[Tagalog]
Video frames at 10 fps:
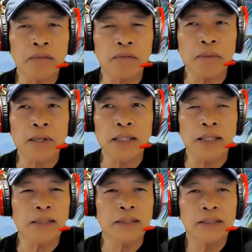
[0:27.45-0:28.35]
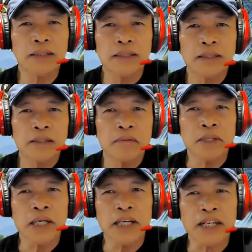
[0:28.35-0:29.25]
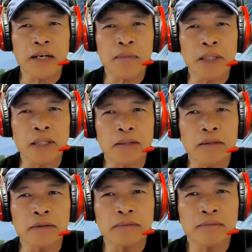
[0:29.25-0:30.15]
kababayan mahihirapan kayo.